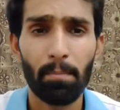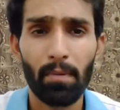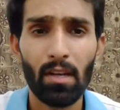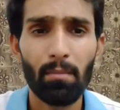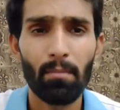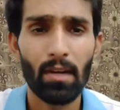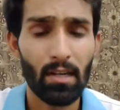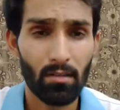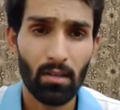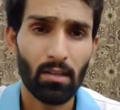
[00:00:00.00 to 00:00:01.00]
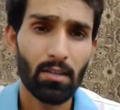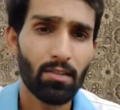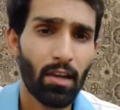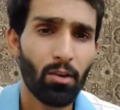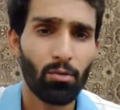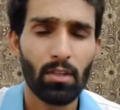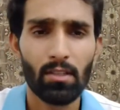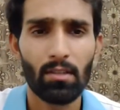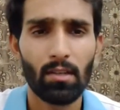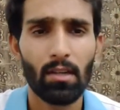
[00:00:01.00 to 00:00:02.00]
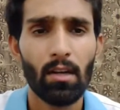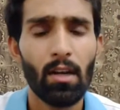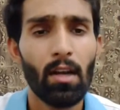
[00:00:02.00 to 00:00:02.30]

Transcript: प्री मेड यानी कि डिज़ाइन होता है जिनका